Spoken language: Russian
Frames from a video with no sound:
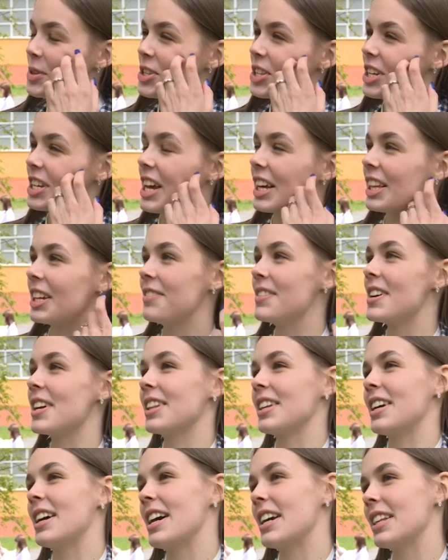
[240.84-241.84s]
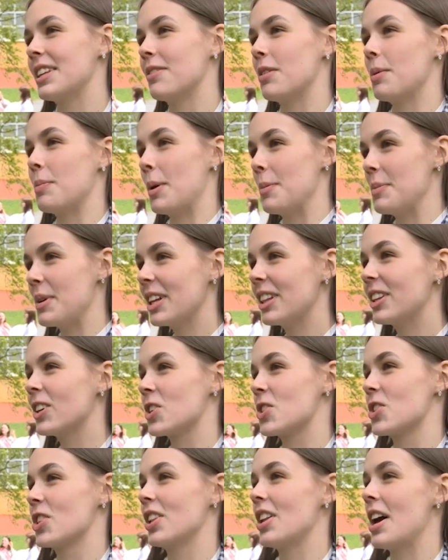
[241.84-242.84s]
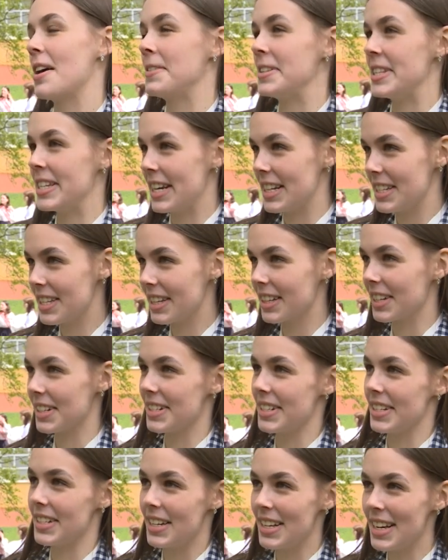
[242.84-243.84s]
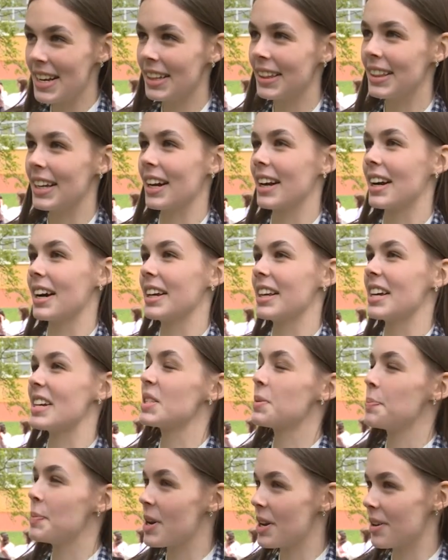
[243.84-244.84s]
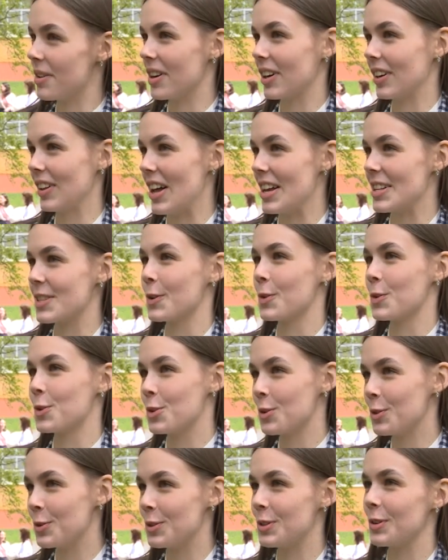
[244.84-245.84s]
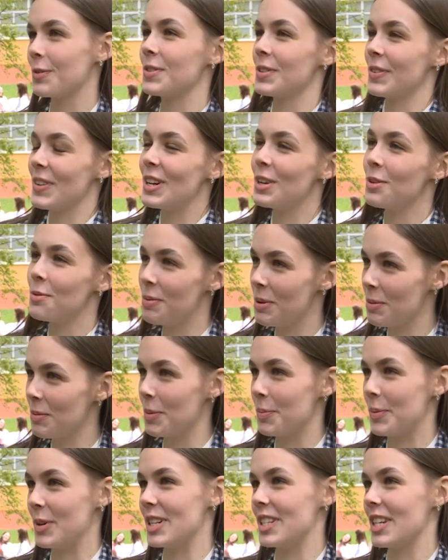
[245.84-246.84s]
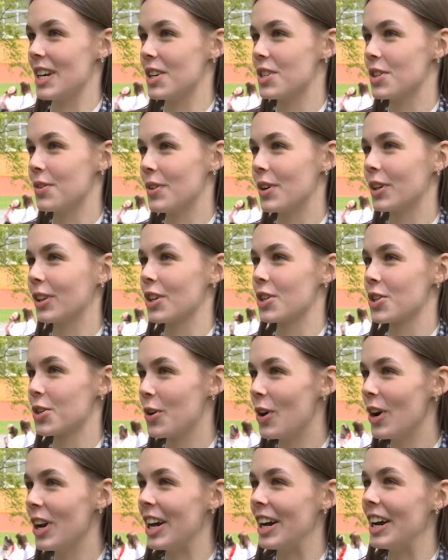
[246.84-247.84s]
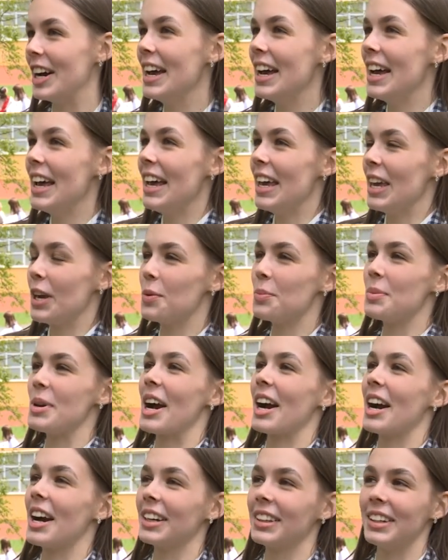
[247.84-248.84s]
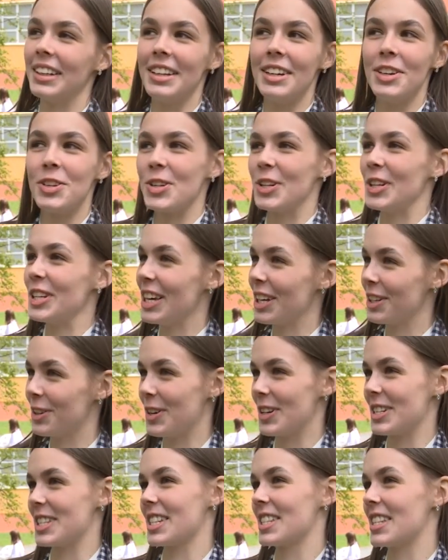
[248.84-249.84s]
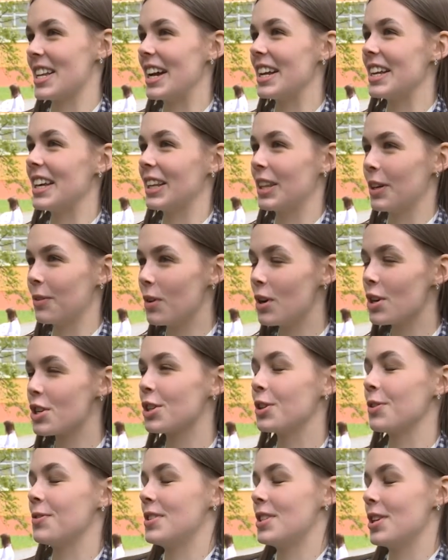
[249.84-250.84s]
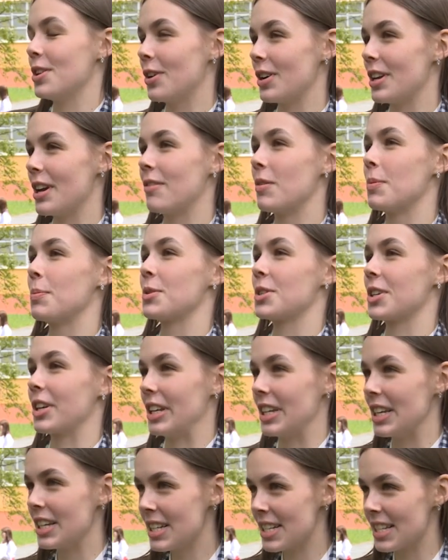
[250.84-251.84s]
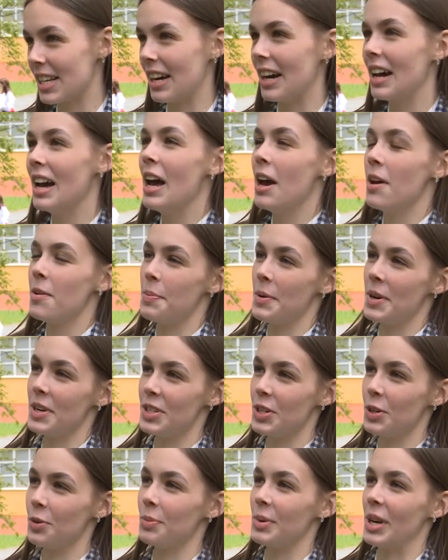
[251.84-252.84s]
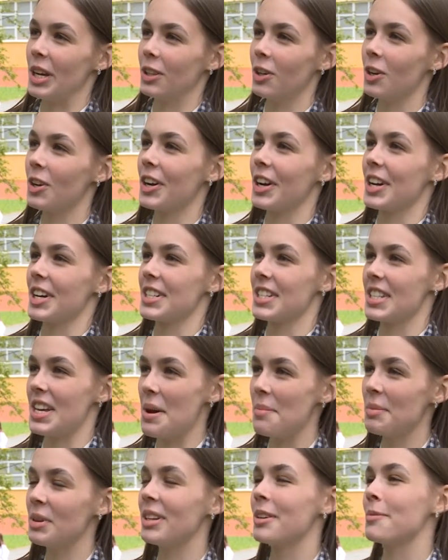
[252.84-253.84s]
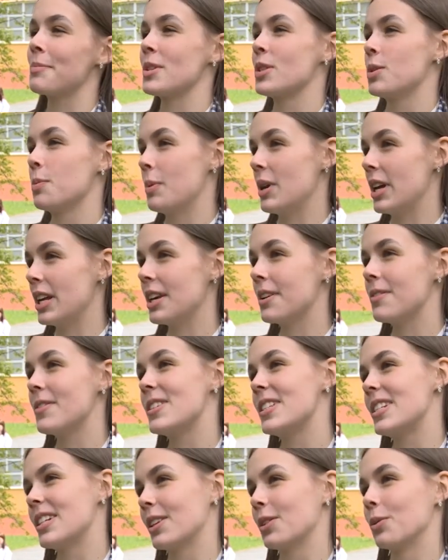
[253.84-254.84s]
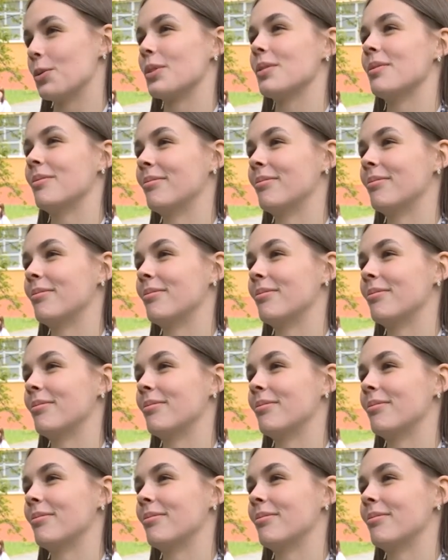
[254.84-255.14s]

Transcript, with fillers: что я, наверное, этого момента ждала все 11 лет, так как я с первого класса учусь в своей любимой 54-й школе, и у меня как-то еще нет осознания того, что все, я выпускница, впереди у меня только экзамены и поступление в институт.